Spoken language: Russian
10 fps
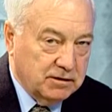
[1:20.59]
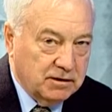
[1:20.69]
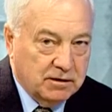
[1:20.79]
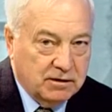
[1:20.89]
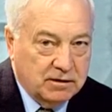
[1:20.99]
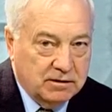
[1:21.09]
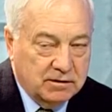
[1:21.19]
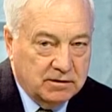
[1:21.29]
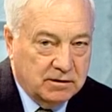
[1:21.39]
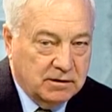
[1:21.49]
так как
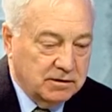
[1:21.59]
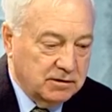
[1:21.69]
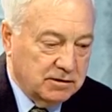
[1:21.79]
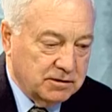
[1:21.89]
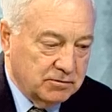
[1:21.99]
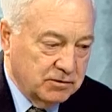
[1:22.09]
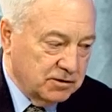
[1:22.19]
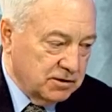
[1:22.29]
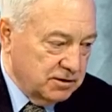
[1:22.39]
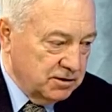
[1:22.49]
э, находилась
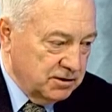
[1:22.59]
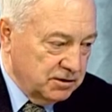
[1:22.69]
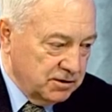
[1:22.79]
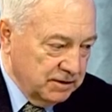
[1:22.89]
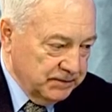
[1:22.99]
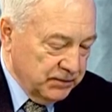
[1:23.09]
воинская часть